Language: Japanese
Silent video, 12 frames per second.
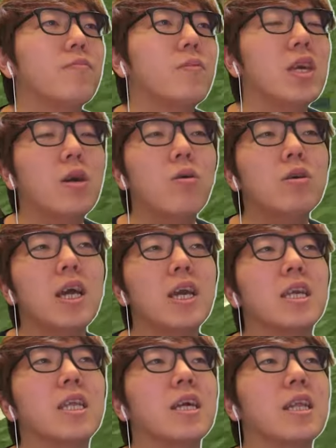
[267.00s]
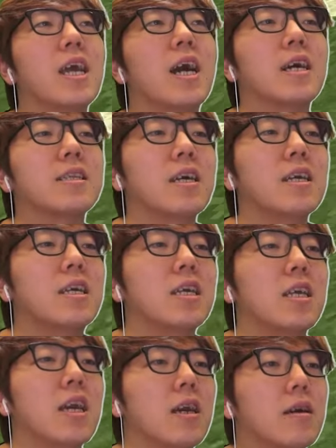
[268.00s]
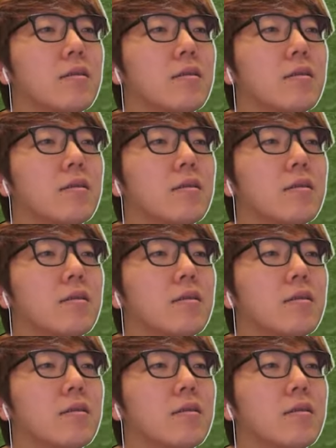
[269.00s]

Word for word: 2個くらい行きたいね、館一気に。